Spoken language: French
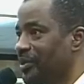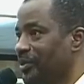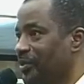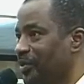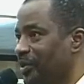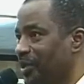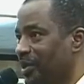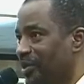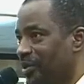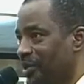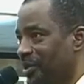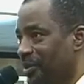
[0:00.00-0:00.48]

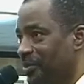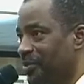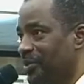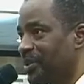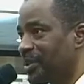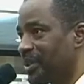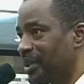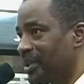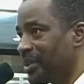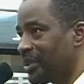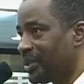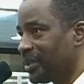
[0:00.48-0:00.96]
voulais
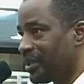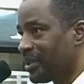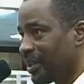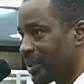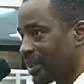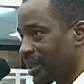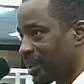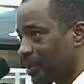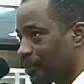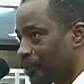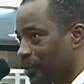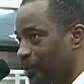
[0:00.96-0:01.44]
l'expliquer dans
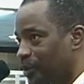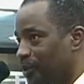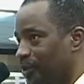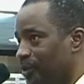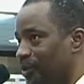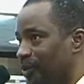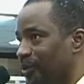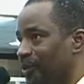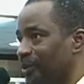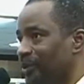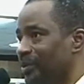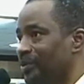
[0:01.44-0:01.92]
quelle
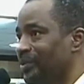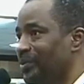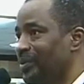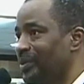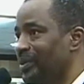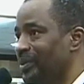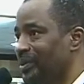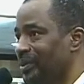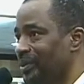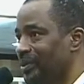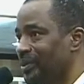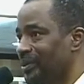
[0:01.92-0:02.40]
posture...
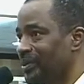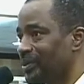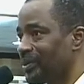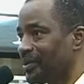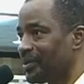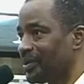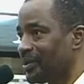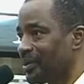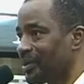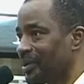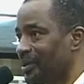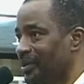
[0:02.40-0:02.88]
Vous l'avez
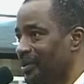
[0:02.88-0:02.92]
expliqué